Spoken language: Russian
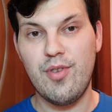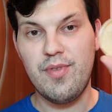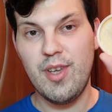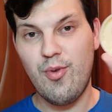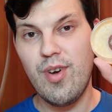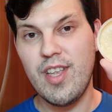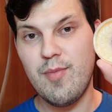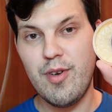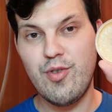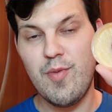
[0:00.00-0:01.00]
в такой
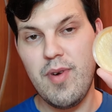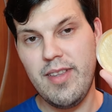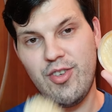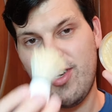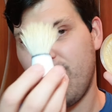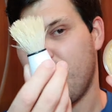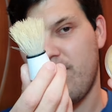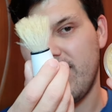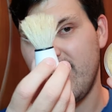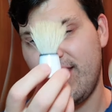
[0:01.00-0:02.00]
небольшой баночке
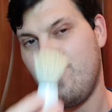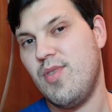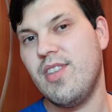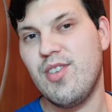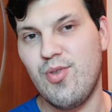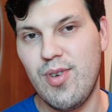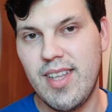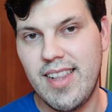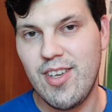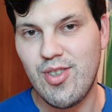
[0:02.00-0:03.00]
вполне себе достоин
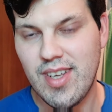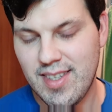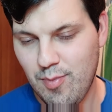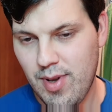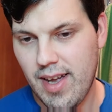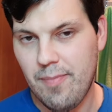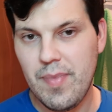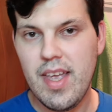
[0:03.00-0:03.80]
отличный экземпляр.